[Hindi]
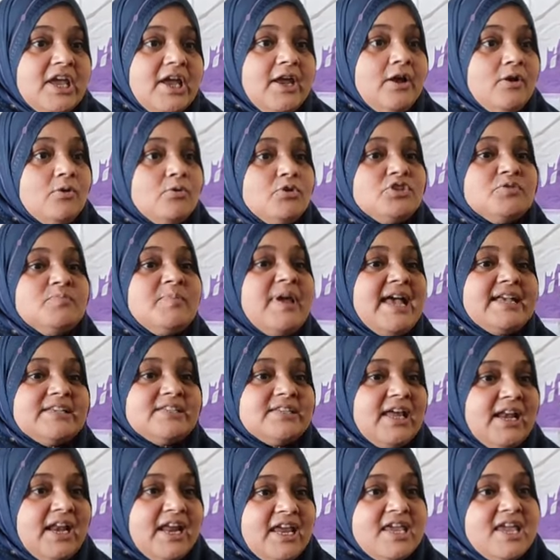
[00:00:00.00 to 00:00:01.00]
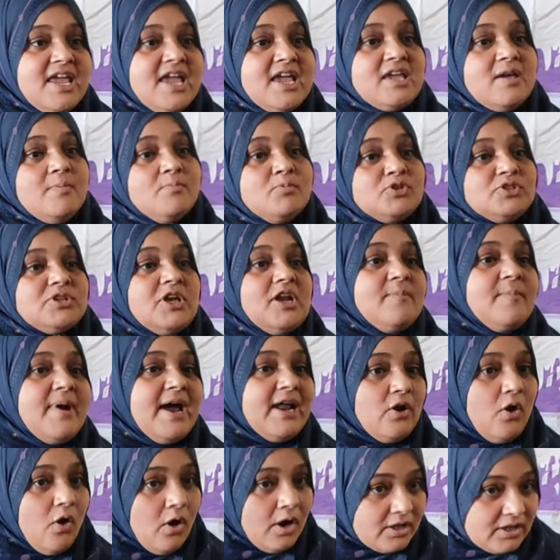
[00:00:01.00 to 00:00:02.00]
हैं उसमें ऐसा नहीं है कि
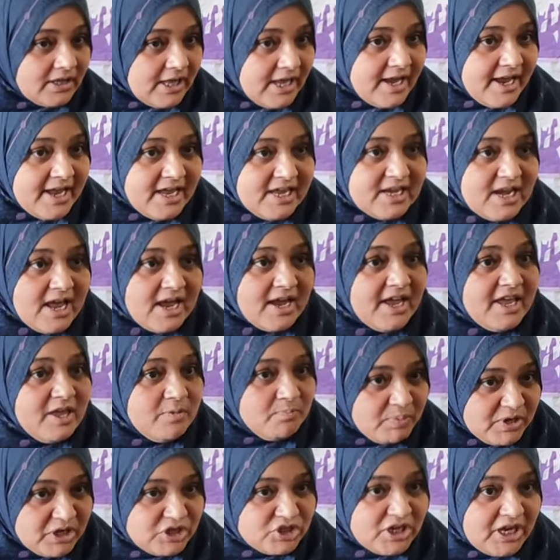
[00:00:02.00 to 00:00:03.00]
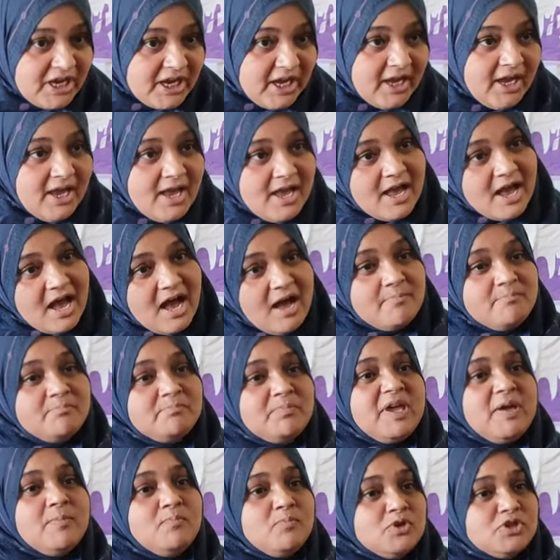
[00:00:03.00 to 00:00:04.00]
मुसलमान औरतें कहीं ना कहीं पीछे हैं हम
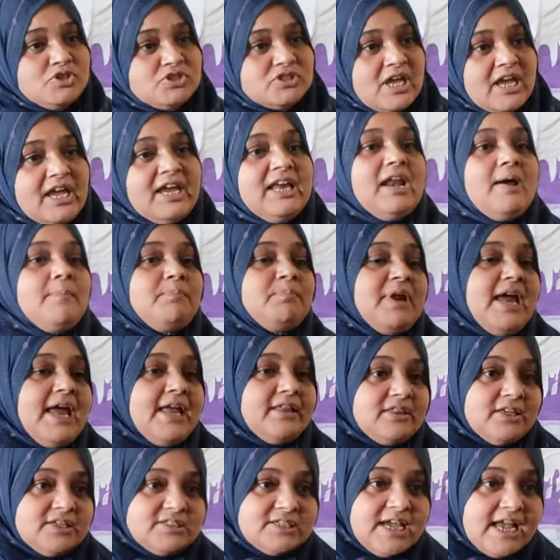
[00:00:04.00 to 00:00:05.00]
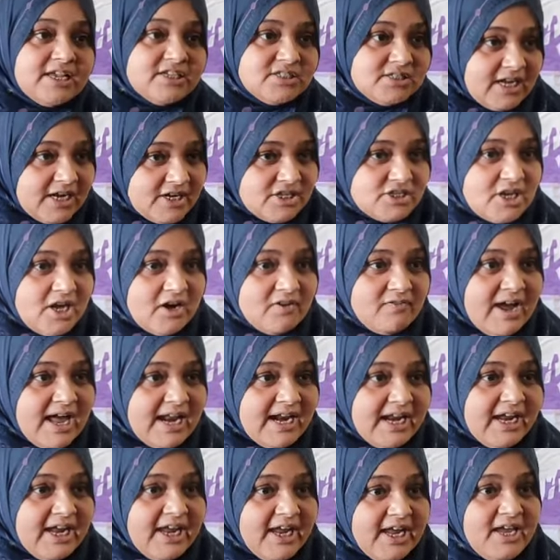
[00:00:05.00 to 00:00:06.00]
भी मुस्तकिल अपना एहतजाज दर्ज करवा
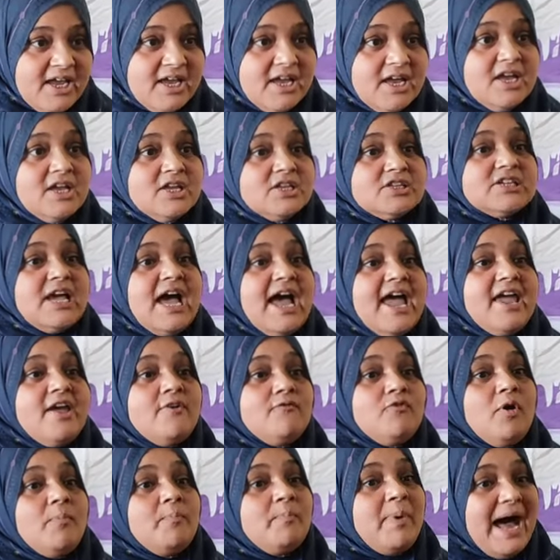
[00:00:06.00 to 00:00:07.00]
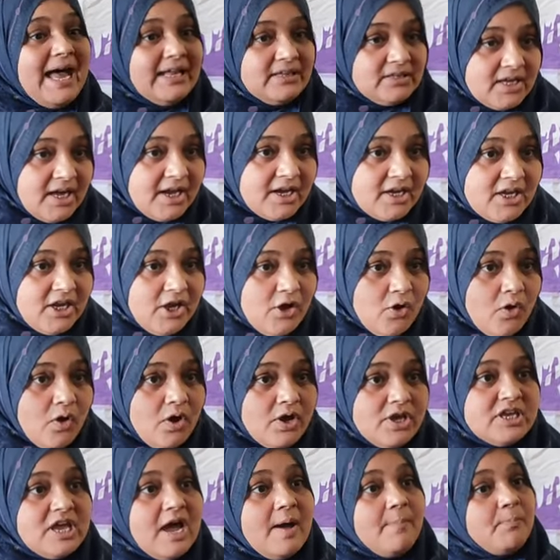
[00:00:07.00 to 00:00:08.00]
रहे हैं चाहे वो बात करके हो
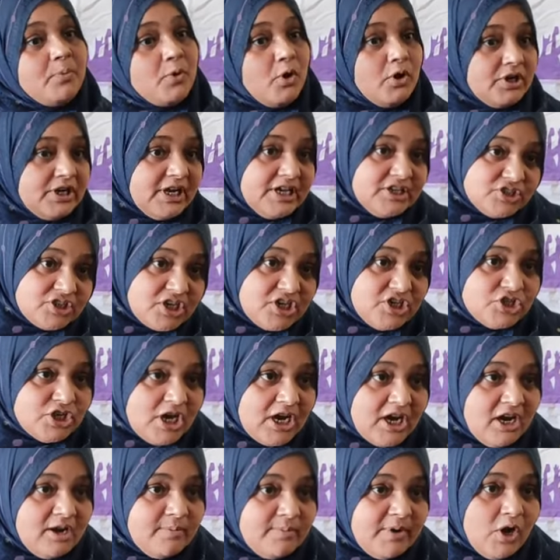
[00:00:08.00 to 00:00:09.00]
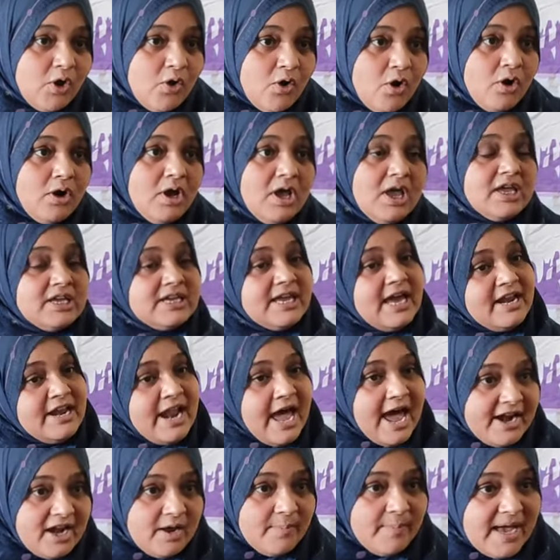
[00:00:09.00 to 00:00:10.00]
या प्रोटेस्ट की शक्ल में हो या
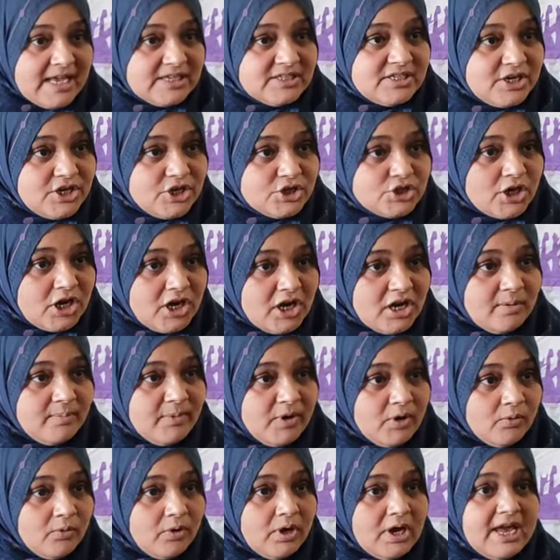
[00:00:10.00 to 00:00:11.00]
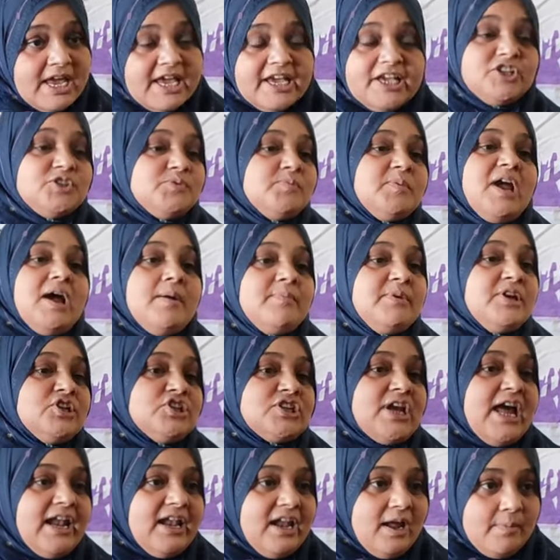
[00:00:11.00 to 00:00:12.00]
नारेबाजी की शक्ल में हो इसमें हम इन
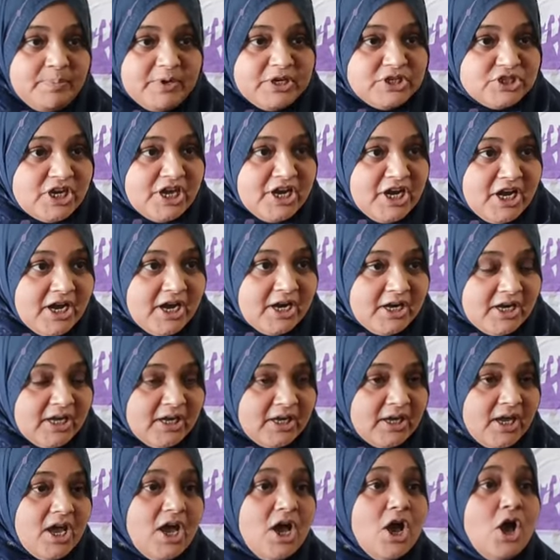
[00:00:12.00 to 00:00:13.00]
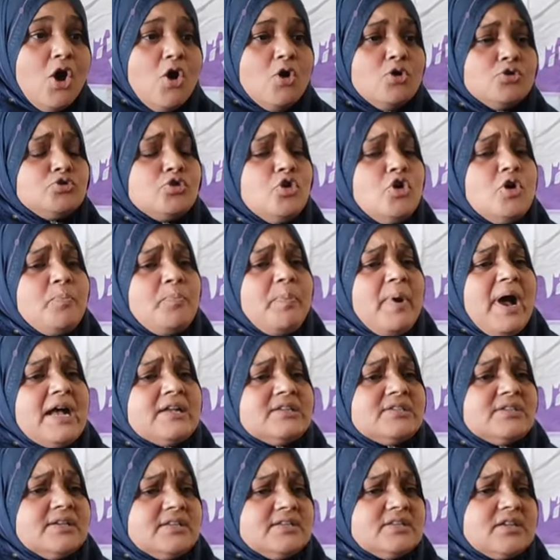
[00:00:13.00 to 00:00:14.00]
पीछे नहीं हटेंगे हुजूर
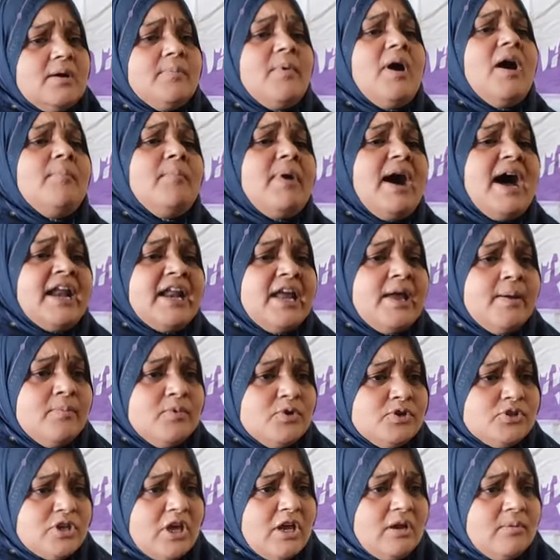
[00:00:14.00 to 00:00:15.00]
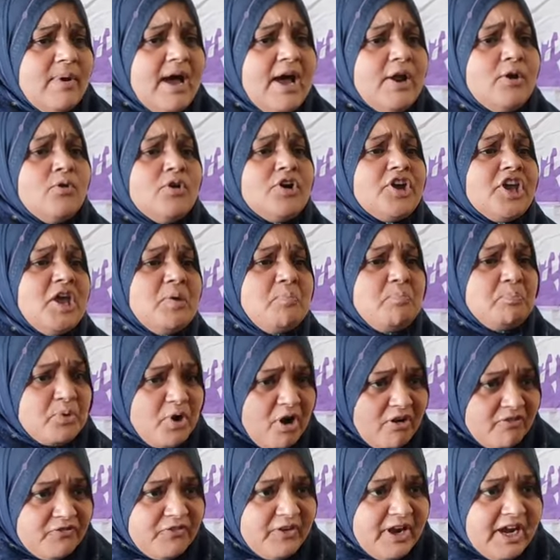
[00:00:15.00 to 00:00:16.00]
पाक हमारे मुसलमानों के
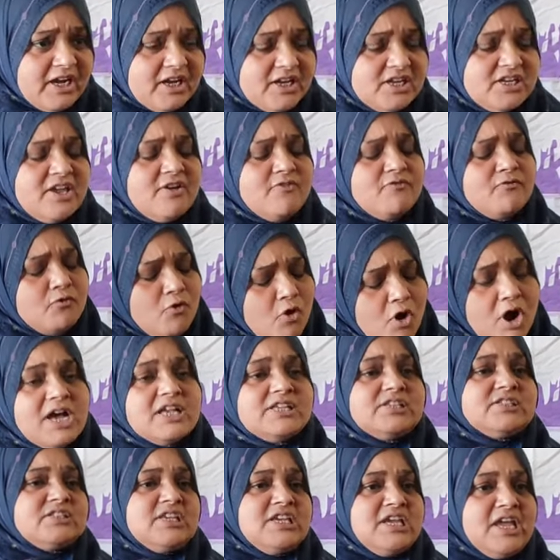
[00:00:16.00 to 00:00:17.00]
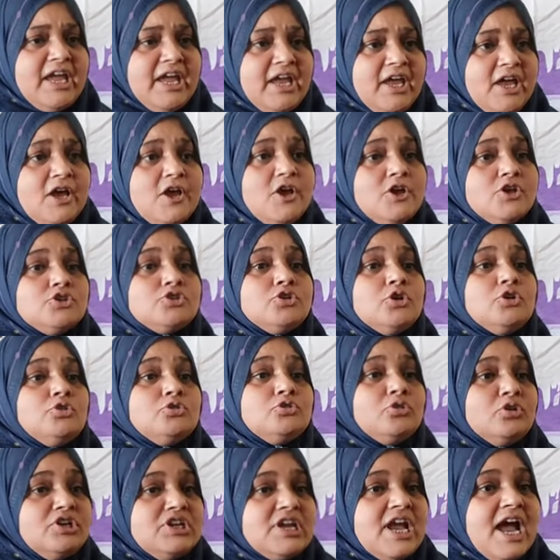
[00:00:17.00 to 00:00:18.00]
प्रॉफिट ये वो हस्ती हैं जो
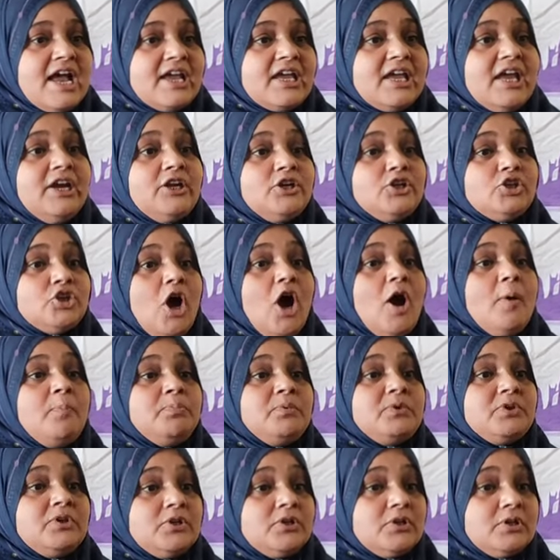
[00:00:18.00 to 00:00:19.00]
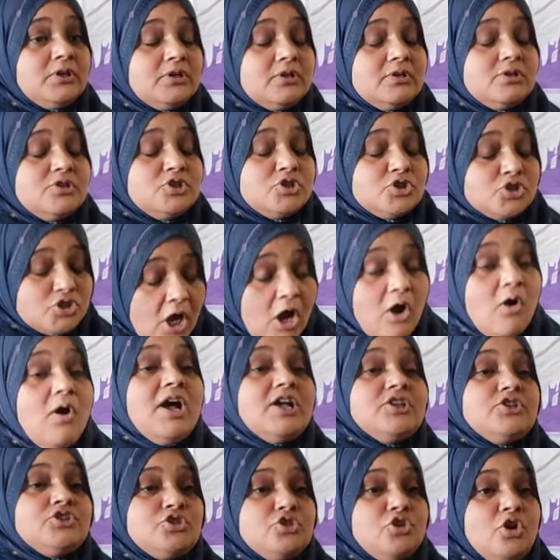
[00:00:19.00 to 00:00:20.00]
दुनिया के टॉप सौ
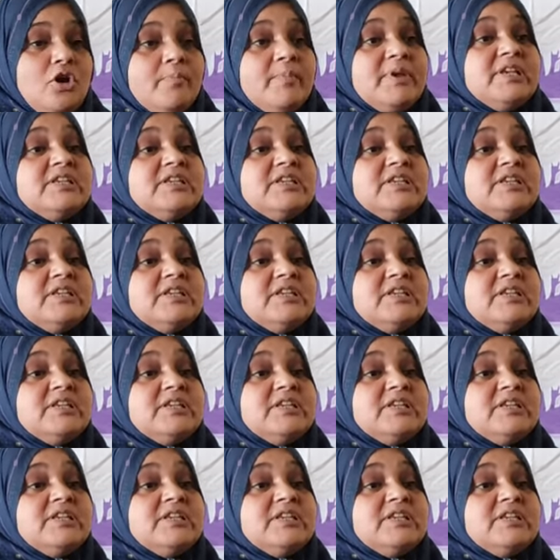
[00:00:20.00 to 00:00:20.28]
हस्तियों में